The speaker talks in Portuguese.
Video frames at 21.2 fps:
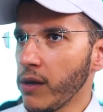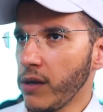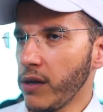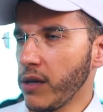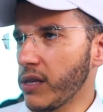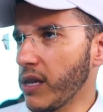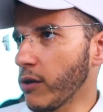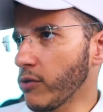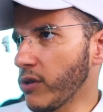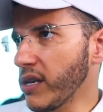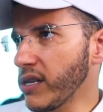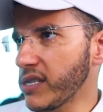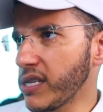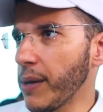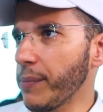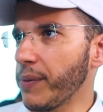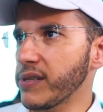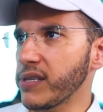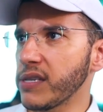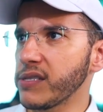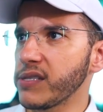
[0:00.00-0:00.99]
Então nem
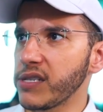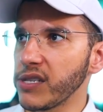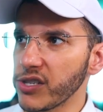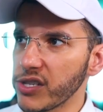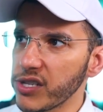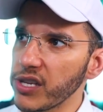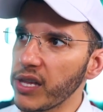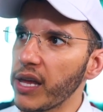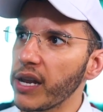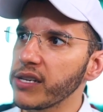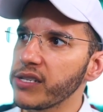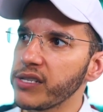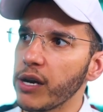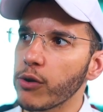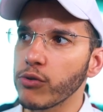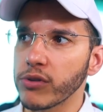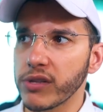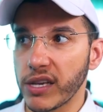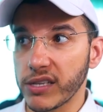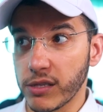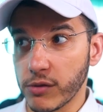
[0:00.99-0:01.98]
sempre essas itinerantes
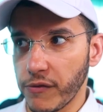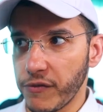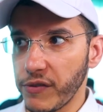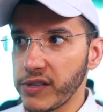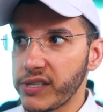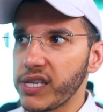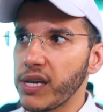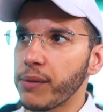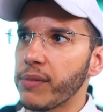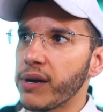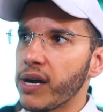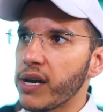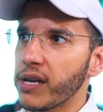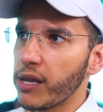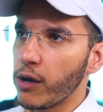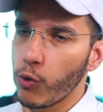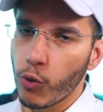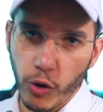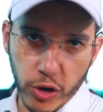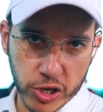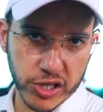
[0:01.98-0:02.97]
acontecem no fim de semana,
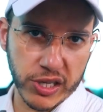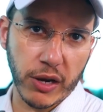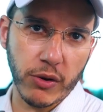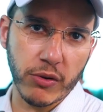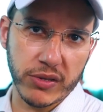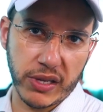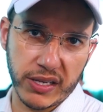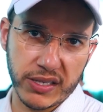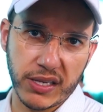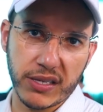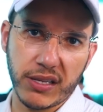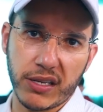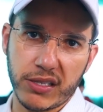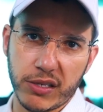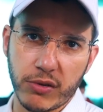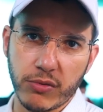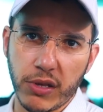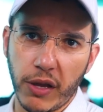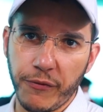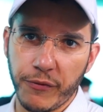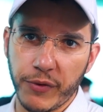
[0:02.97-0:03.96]
hoje está acontecendo na
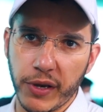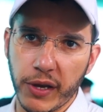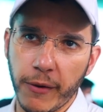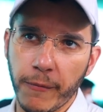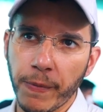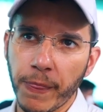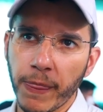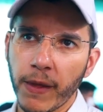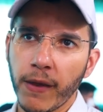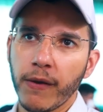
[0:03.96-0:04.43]
segunda-feira,